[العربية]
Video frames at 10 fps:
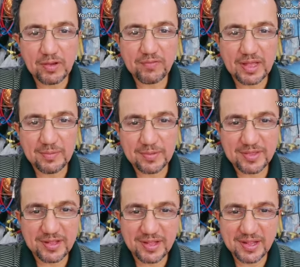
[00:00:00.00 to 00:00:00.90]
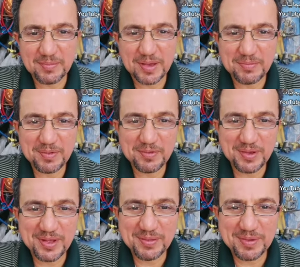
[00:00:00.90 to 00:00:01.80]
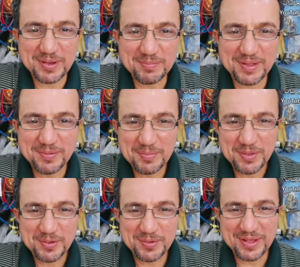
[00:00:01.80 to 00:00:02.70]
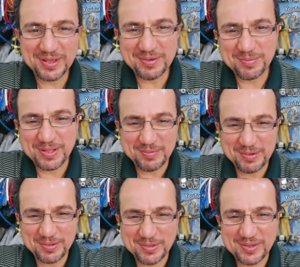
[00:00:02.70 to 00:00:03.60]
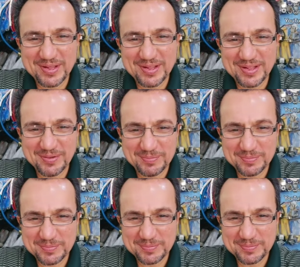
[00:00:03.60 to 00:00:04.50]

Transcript: وافلح من صلى على محمد وال محمد ولايكم متابعه وشكرا لكم